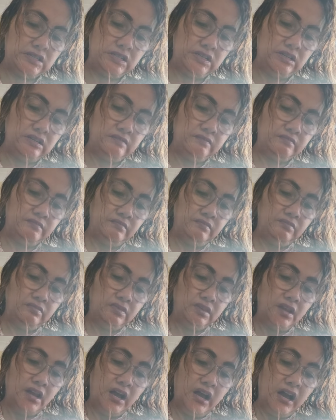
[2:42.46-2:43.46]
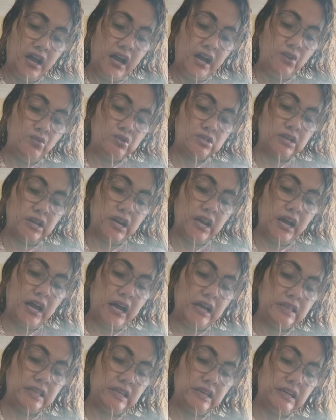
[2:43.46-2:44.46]
kasi halos
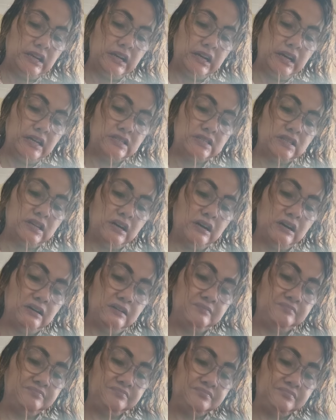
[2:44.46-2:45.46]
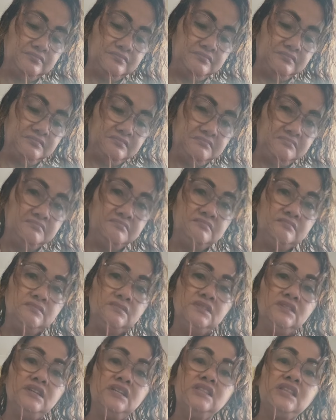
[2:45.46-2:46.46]
kalahati na guys na
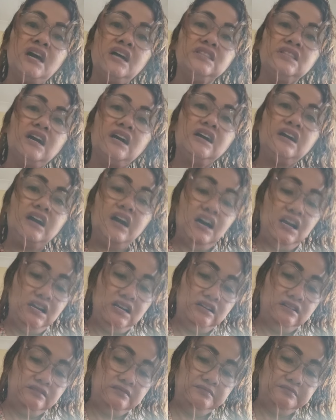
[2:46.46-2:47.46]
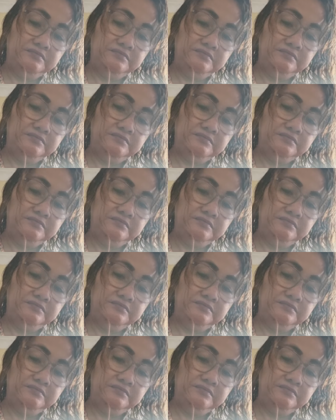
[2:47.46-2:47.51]
natatanggal